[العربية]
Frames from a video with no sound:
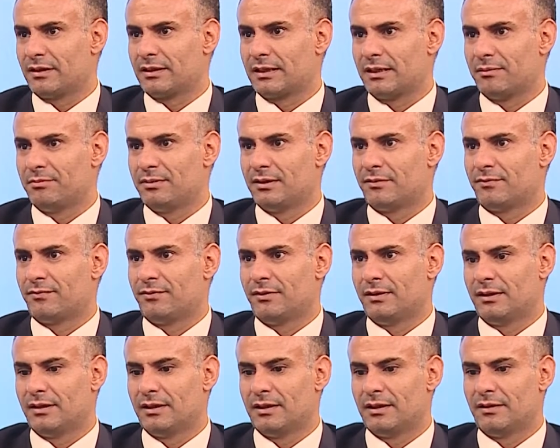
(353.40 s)
كبير
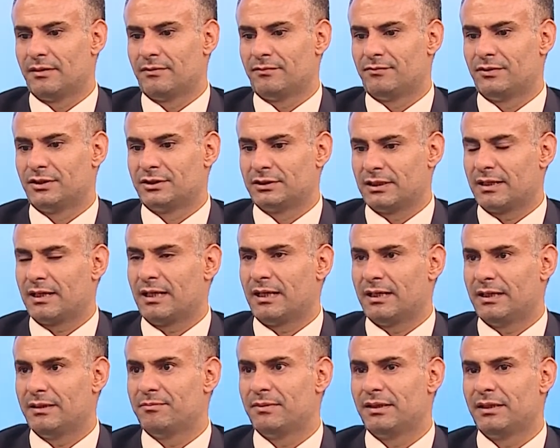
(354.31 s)
في في الشارع
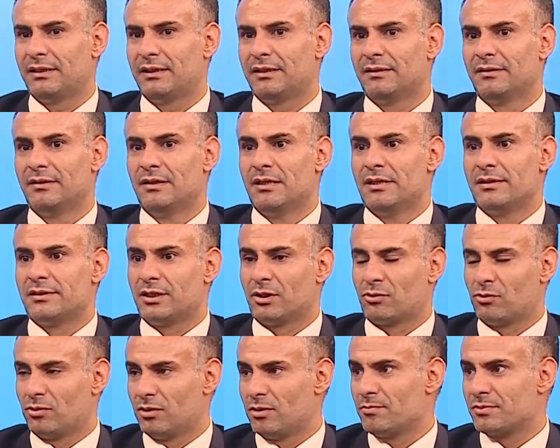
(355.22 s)
اليمني
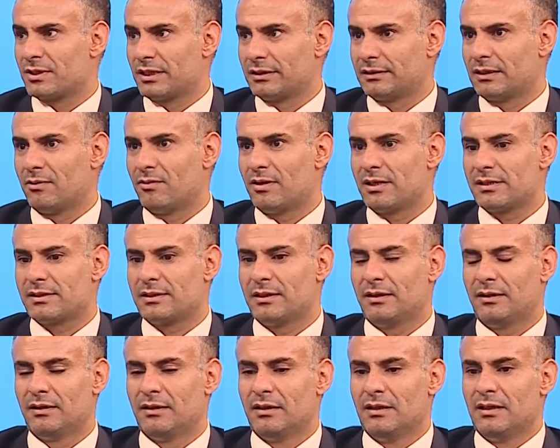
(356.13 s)
سيكون لهم صدى واسع
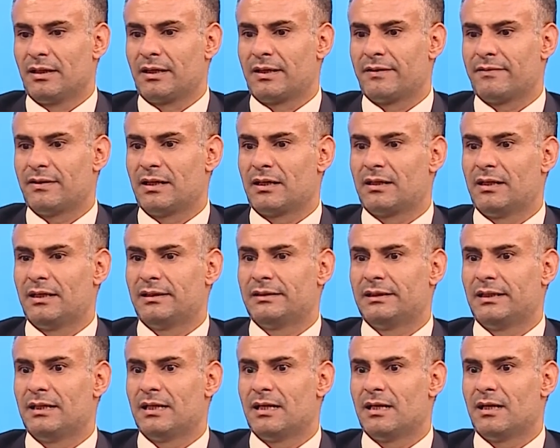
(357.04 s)
كذلك
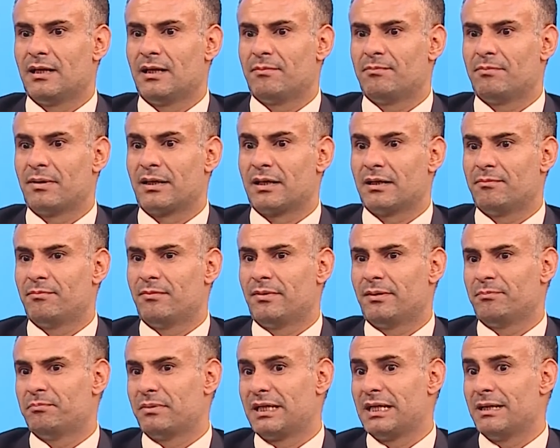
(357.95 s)
لدينا
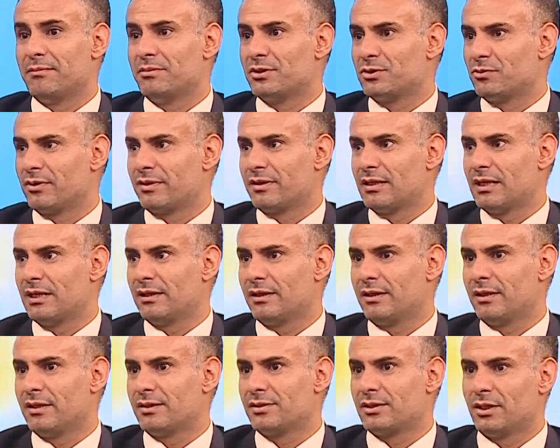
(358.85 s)
برنامج
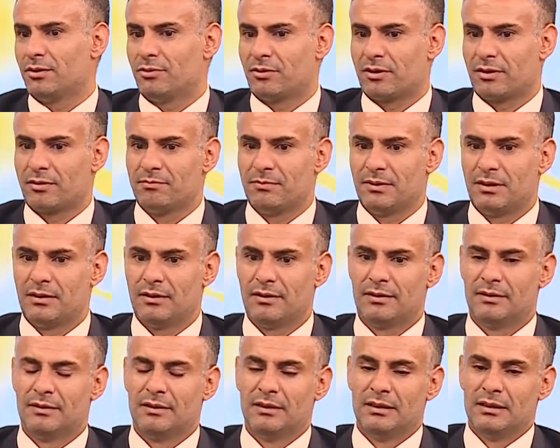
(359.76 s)
وثائقي سيعرض
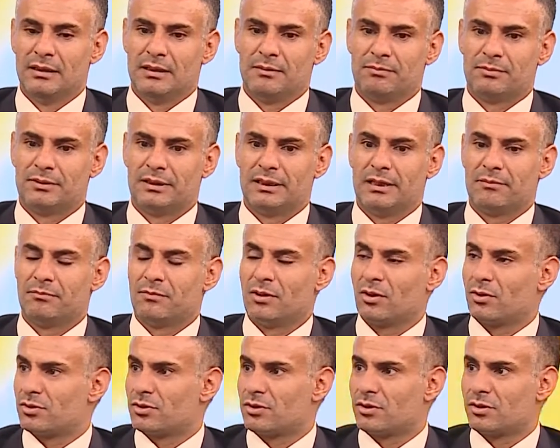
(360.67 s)
من ابتداء من
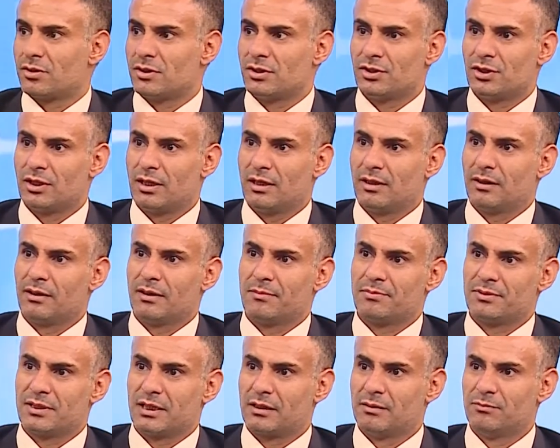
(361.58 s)
أغسطس إن شاء الله
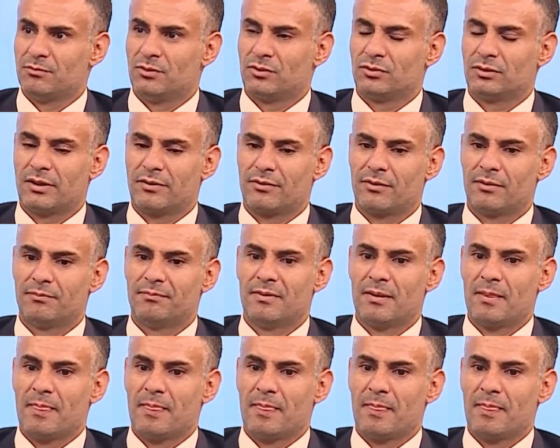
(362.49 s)
بشكل منتظم